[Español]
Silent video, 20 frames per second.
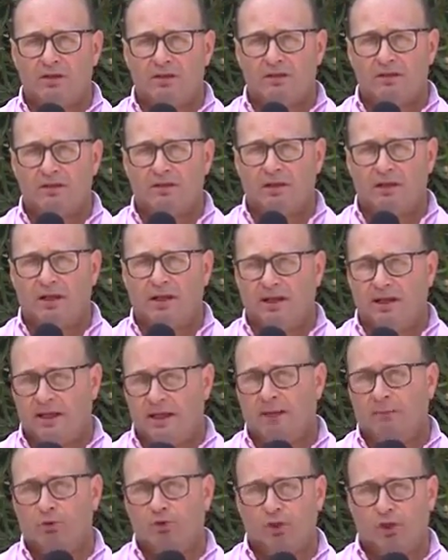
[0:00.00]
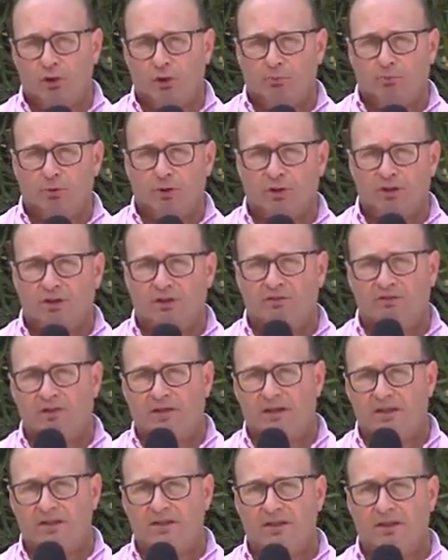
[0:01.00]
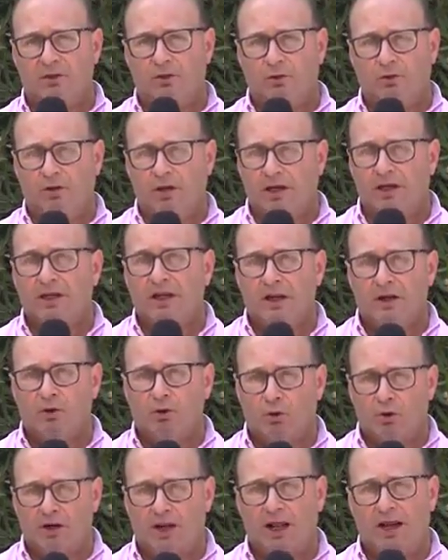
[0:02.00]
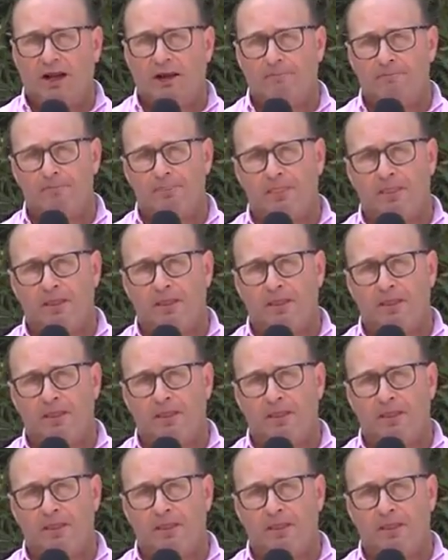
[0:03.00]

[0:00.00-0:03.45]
Si le agregamos el componente financiero en el corral,